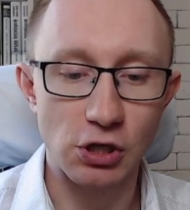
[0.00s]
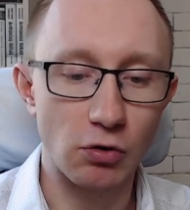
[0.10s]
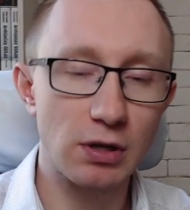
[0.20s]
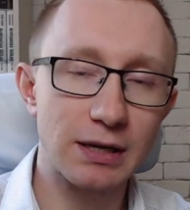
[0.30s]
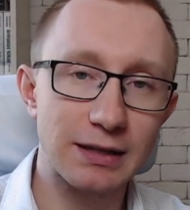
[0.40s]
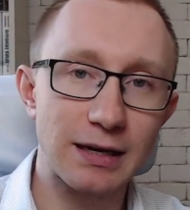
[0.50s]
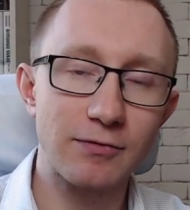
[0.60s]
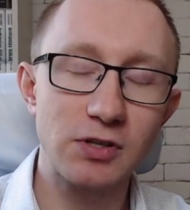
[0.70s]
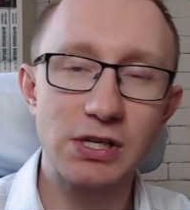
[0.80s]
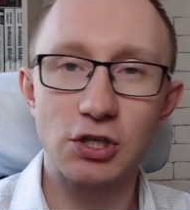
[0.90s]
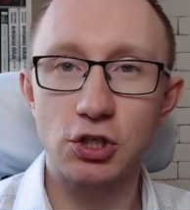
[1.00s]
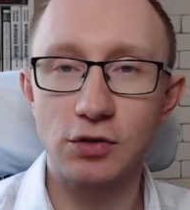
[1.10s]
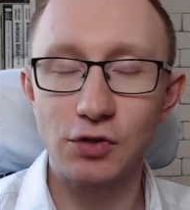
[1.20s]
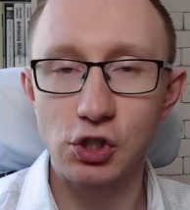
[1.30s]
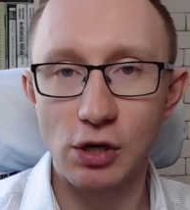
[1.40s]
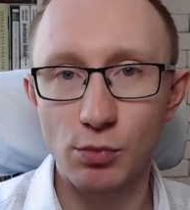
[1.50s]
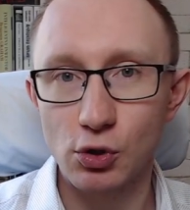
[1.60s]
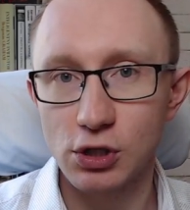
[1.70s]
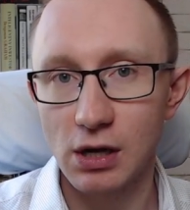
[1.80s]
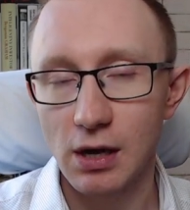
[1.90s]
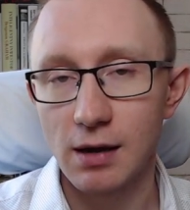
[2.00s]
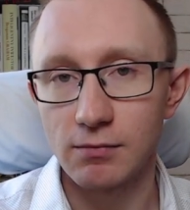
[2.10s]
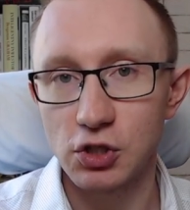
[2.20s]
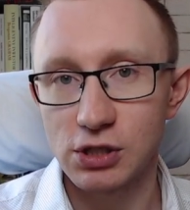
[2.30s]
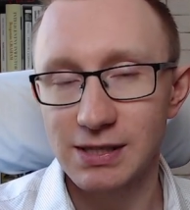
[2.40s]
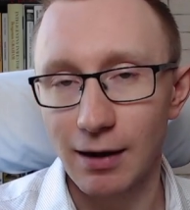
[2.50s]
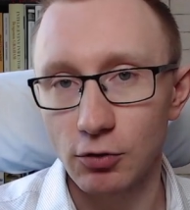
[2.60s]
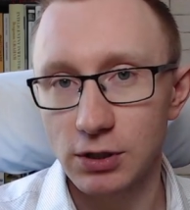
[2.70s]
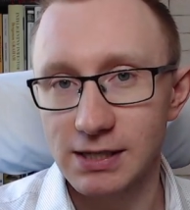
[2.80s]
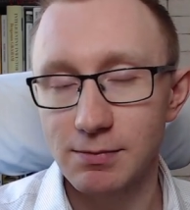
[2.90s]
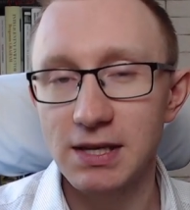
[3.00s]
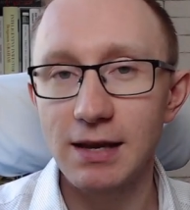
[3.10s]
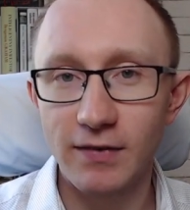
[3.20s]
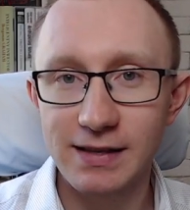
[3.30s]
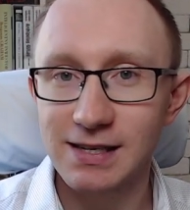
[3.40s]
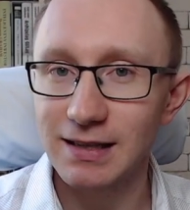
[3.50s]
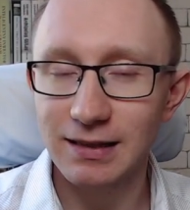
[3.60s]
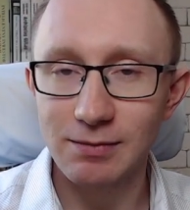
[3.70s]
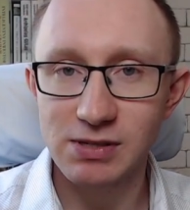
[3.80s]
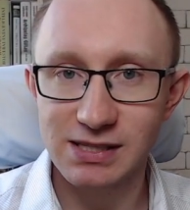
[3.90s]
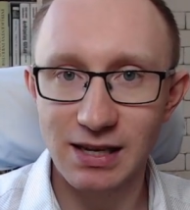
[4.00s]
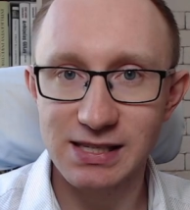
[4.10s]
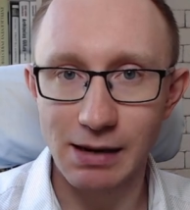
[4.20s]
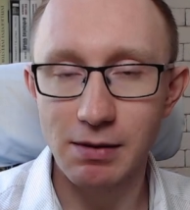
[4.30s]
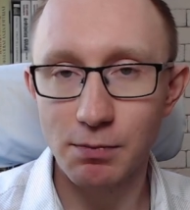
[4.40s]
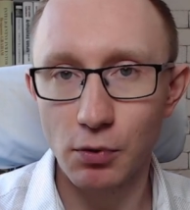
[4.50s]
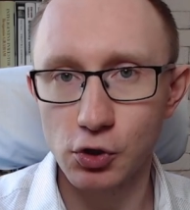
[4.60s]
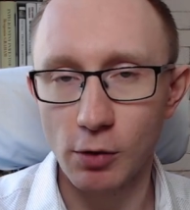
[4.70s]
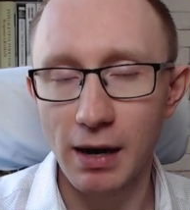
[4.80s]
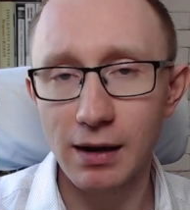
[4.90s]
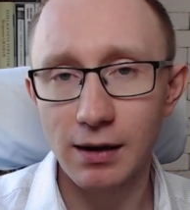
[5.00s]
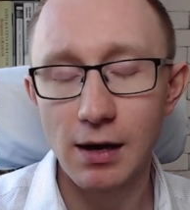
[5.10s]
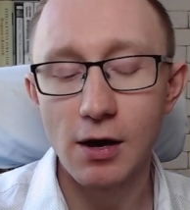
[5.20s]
O ile telewizja rzeczywiście może być cały czas mniej więcej na tym, tych samych poziomach,